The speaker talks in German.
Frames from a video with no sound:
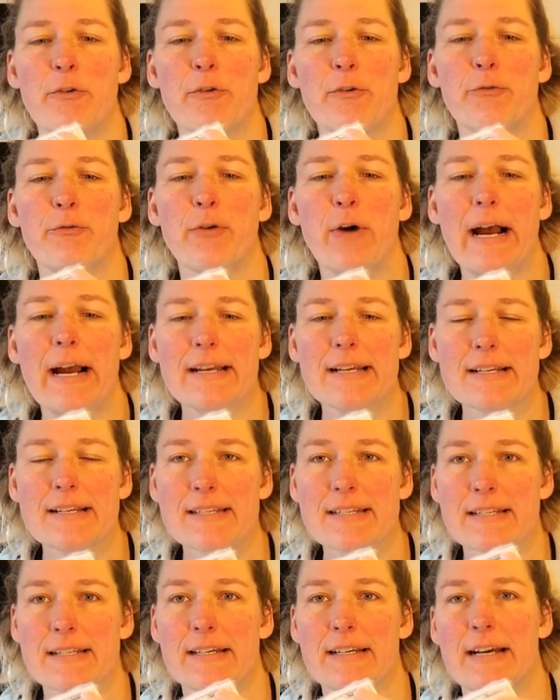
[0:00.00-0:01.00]
fangt,
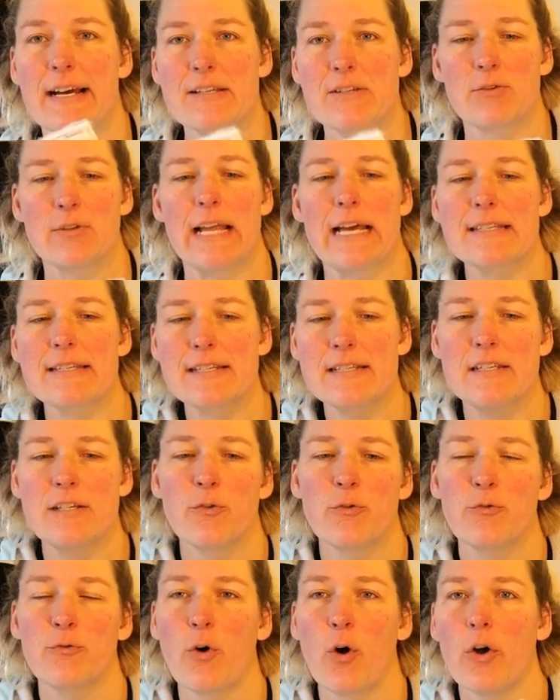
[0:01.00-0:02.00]
also lasst
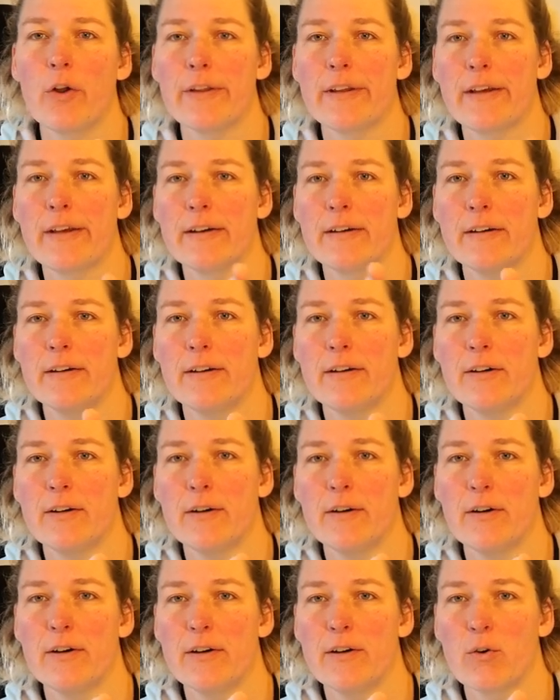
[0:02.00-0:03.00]
hier vorne
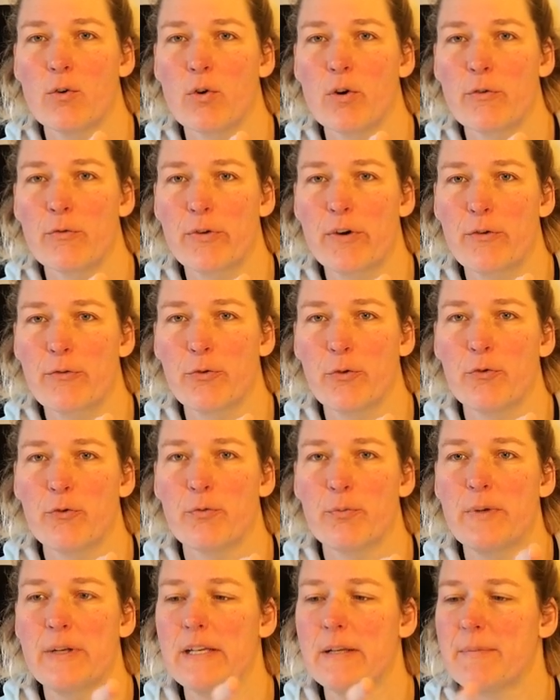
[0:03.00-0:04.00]
ungefähr
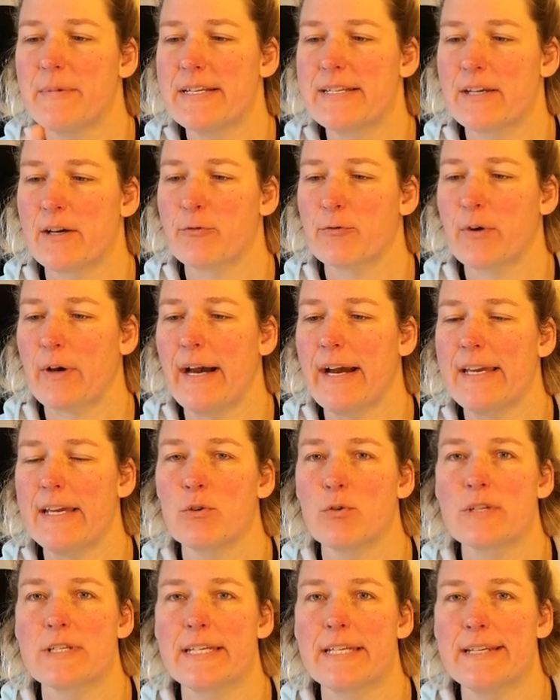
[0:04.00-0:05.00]
5 mm
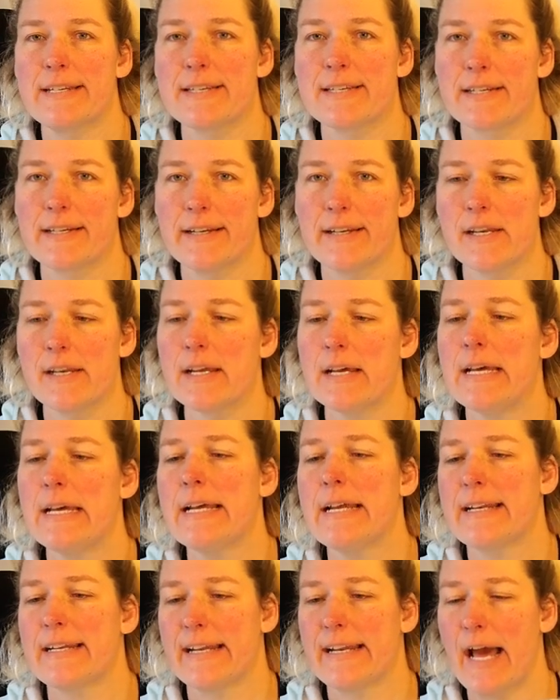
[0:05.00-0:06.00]
frei und hinten
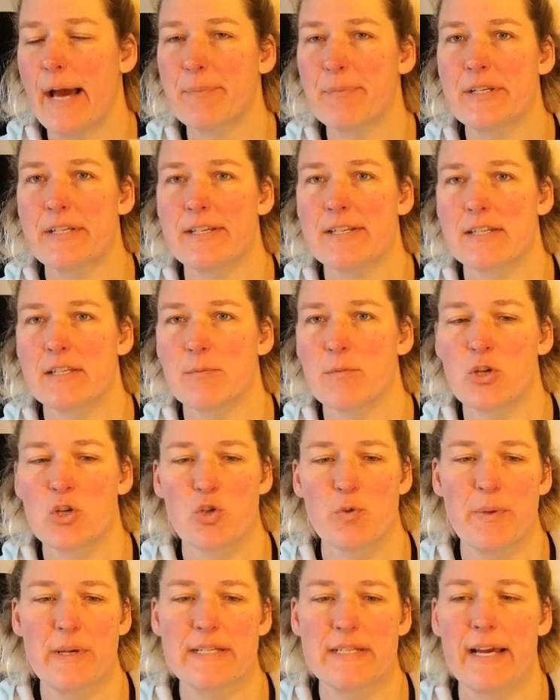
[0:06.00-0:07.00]
dann habt ihr das
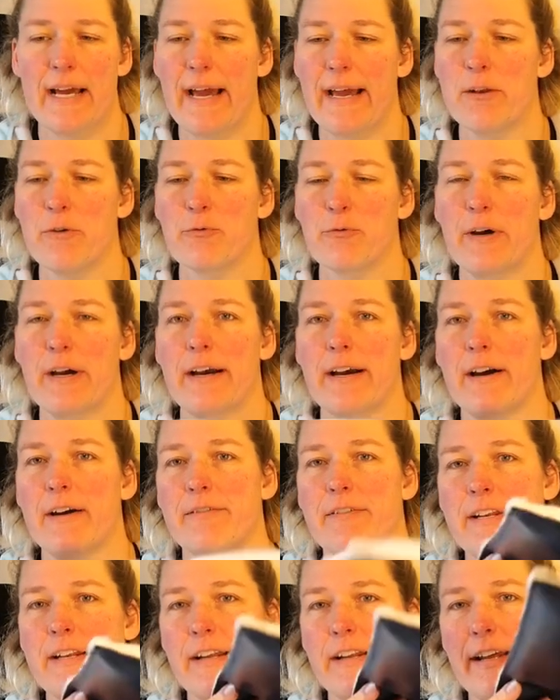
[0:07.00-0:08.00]
nämlich später
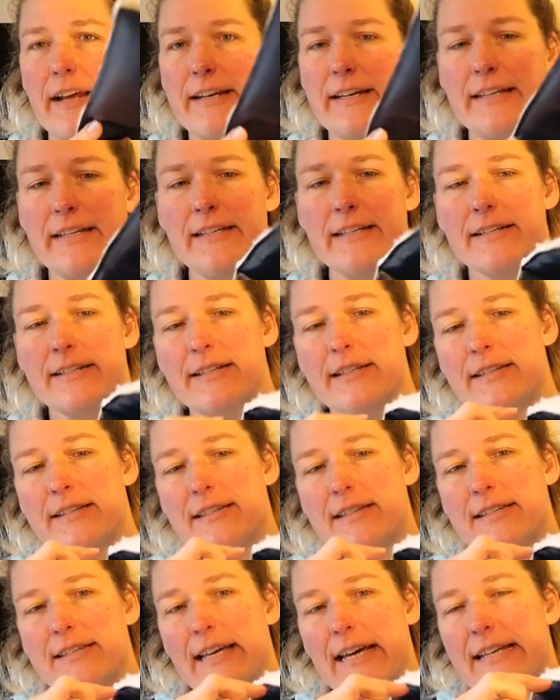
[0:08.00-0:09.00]
einfacher, wenn ihr dann hier
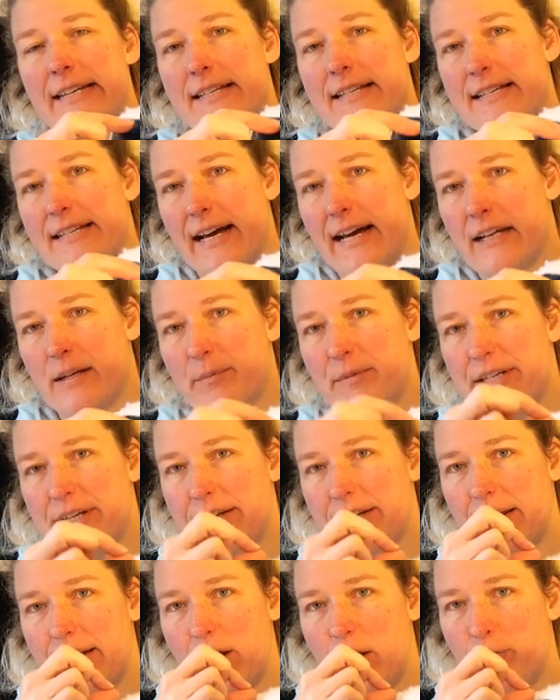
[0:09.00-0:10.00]
diese Seitenteile
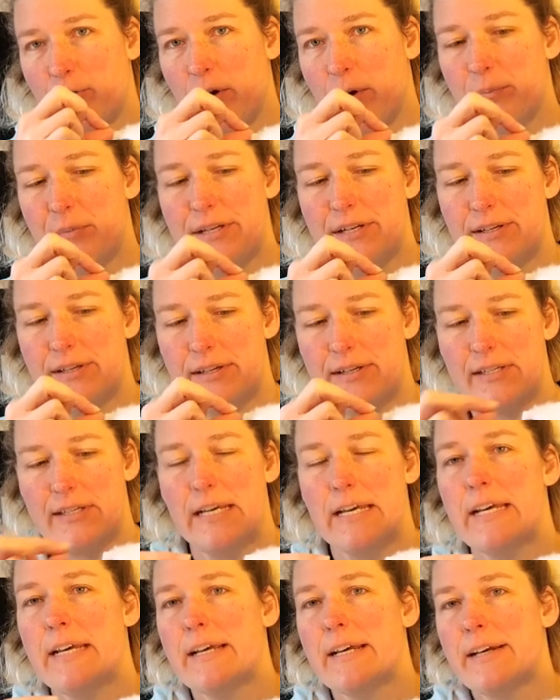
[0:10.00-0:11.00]
miteinander verbindet.
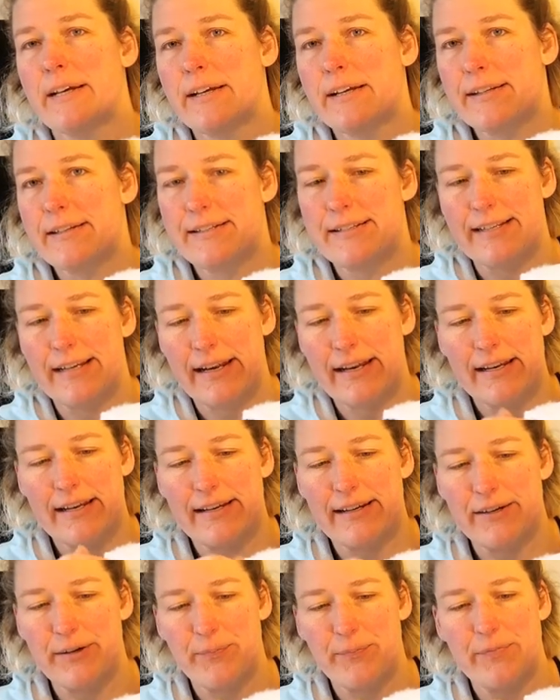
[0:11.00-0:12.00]
Dann
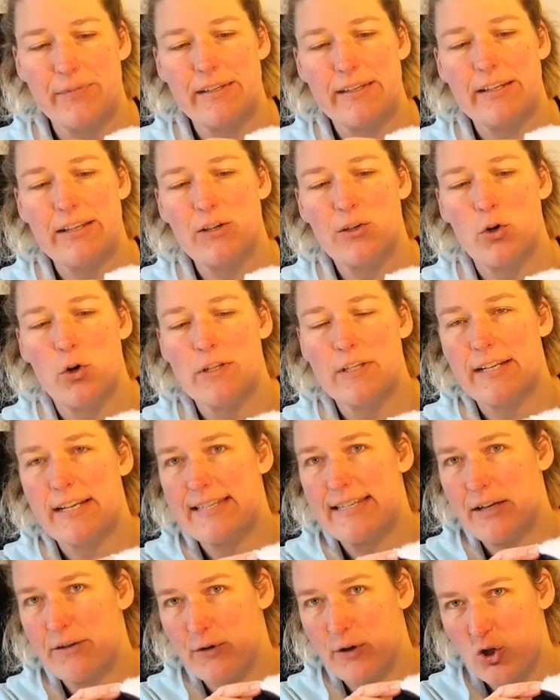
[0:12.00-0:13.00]
ähm, könnt ihr
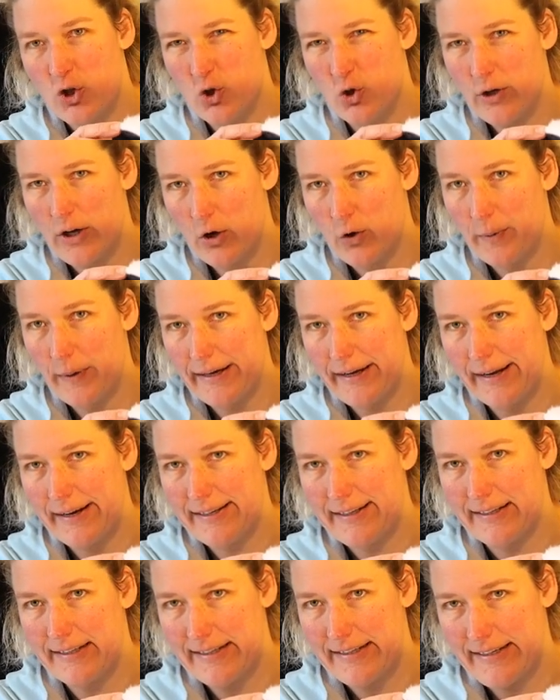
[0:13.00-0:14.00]
das etwas schöner
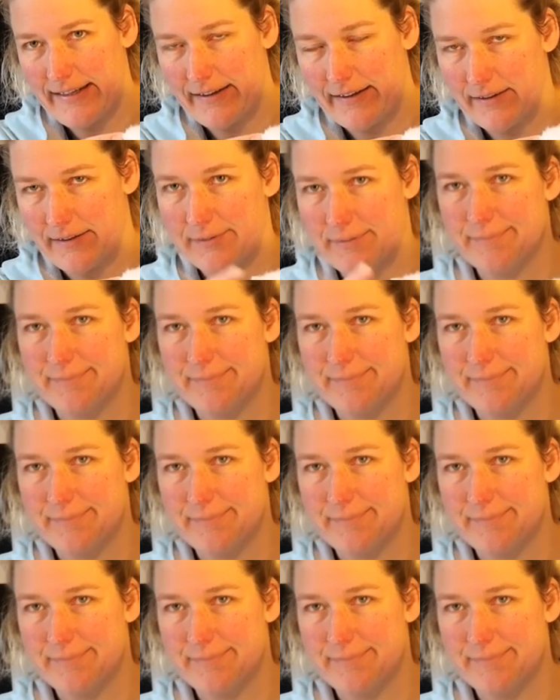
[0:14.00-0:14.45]
übereinander legen.